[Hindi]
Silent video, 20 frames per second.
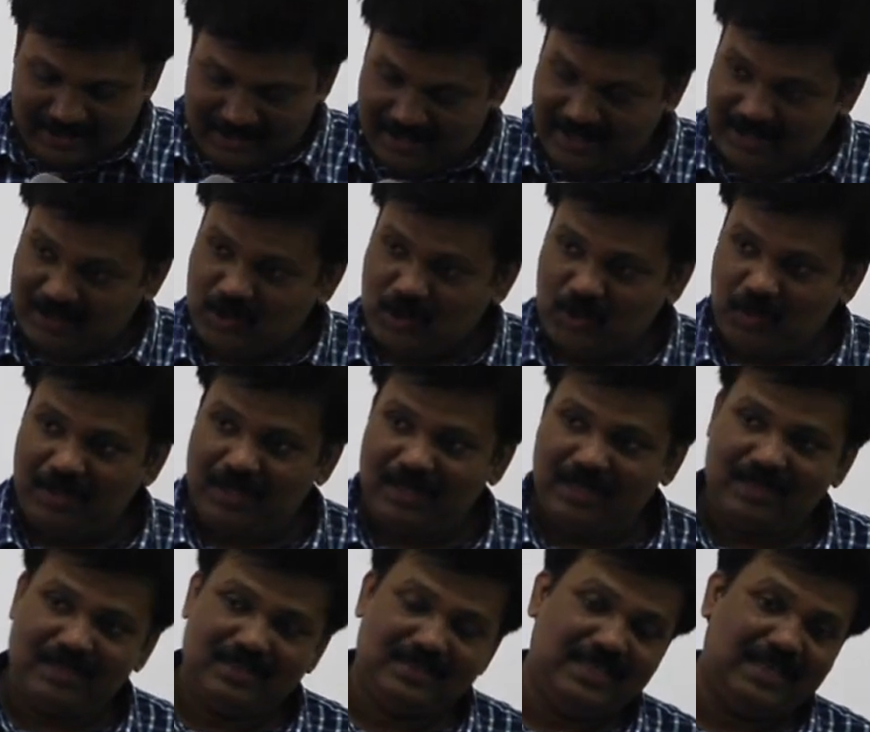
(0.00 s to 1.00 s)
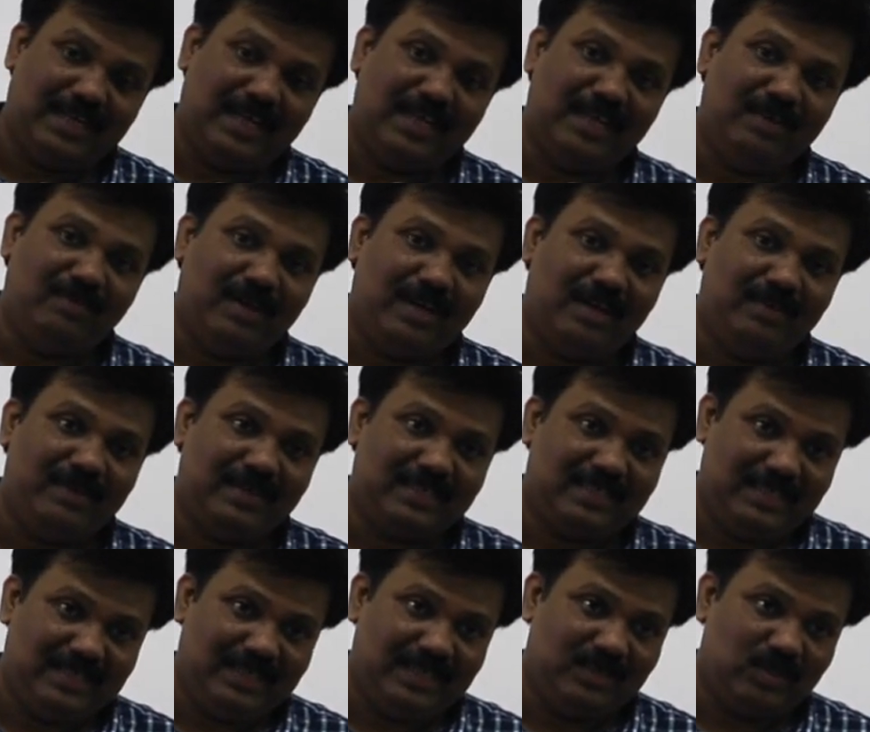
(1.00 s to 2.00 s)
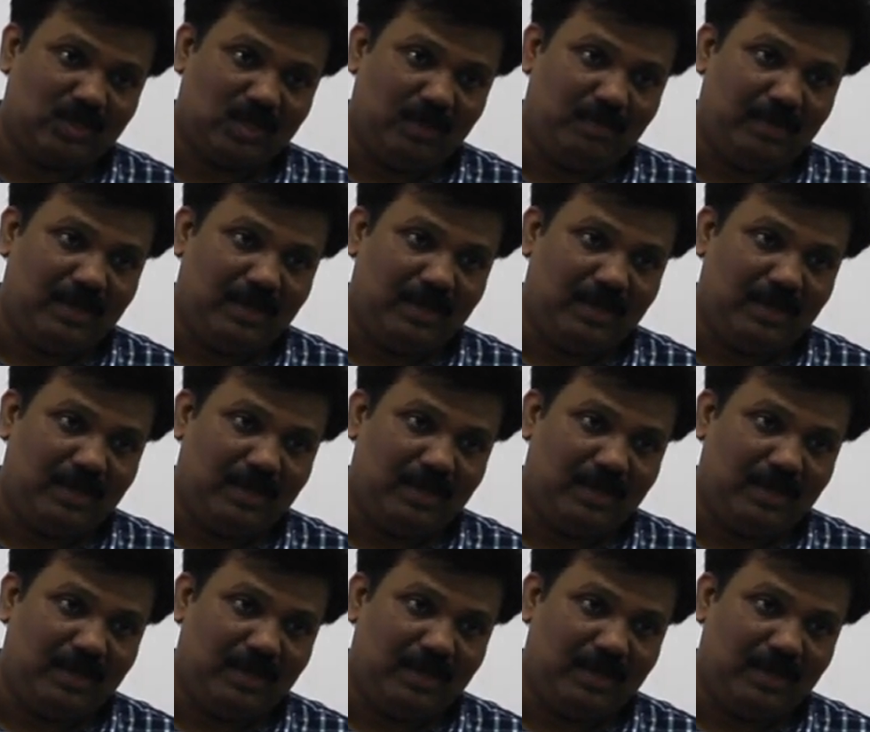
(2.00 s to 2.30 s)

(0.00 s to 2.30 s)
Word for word: यह शुअर चराने वाला व्यक्ति है उसके